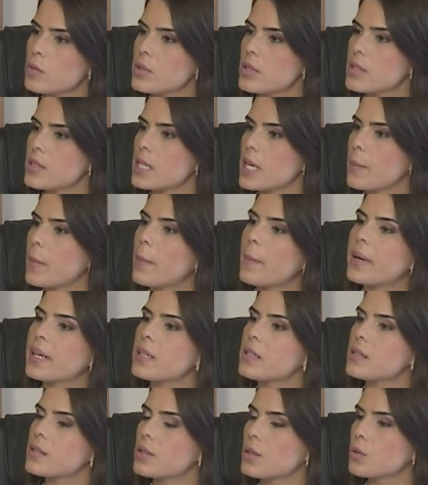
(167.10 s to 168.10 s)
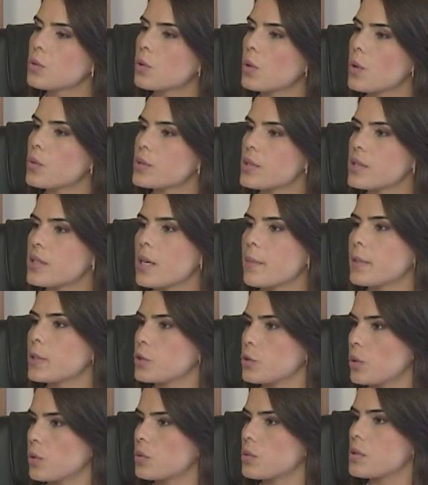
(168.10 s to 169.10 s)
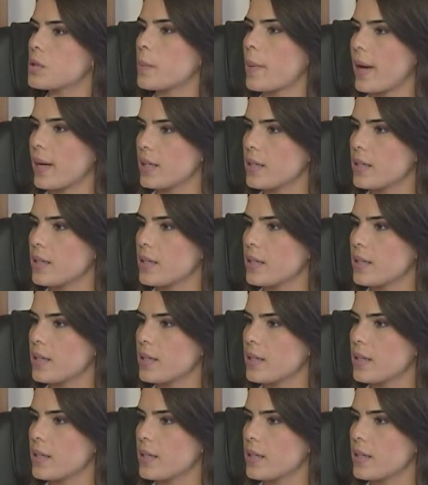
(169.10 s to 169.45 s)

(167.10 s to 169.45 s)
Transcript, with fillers: É um sistema parecido com o sistema de outros